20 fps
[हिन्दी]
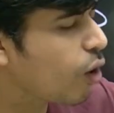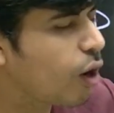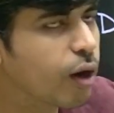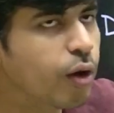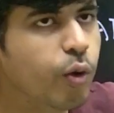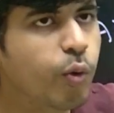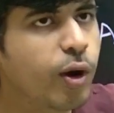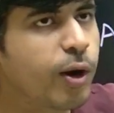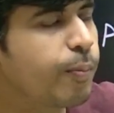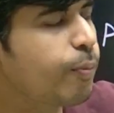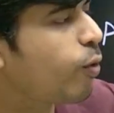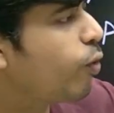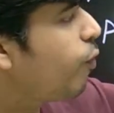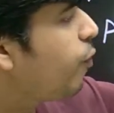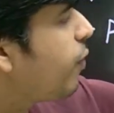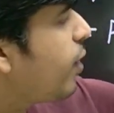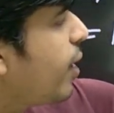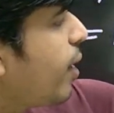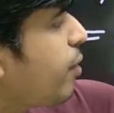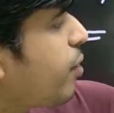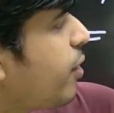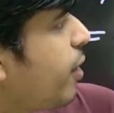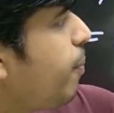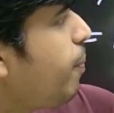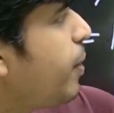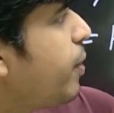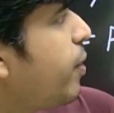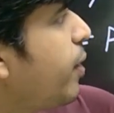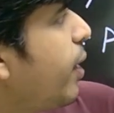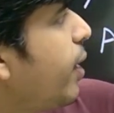कॉन्ग्रुएंट प्रूव किया
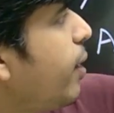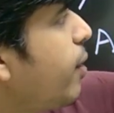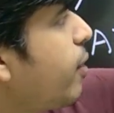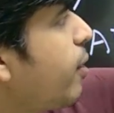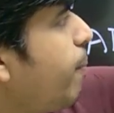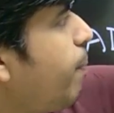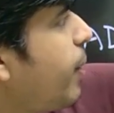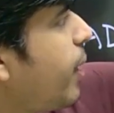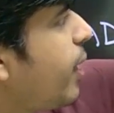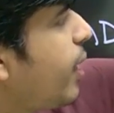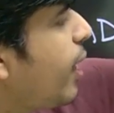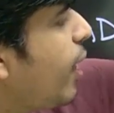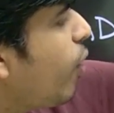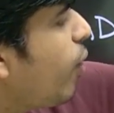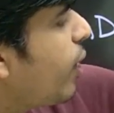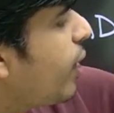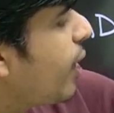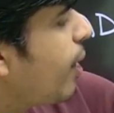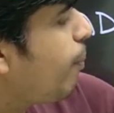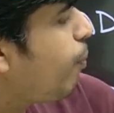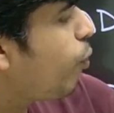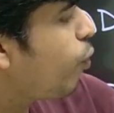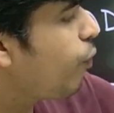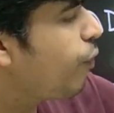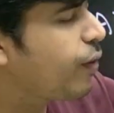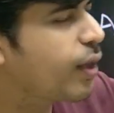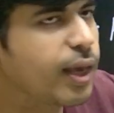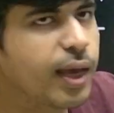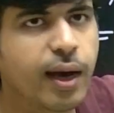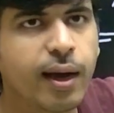सीपीसीटी से फिर ये और ये प्रूव
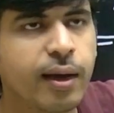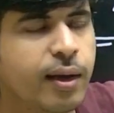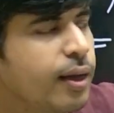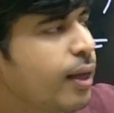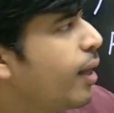किया